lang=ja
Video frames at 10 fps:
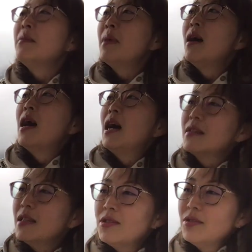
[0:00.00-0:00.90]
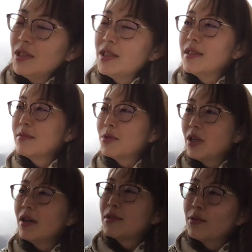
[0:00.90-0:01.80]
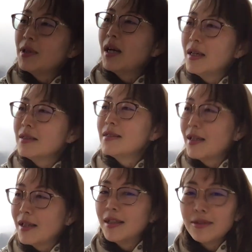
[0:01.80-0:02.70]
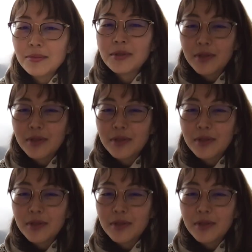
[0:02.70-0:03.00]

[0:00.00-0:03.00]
まあ、私と人気シーズンもなんかそんな感じだなと思っ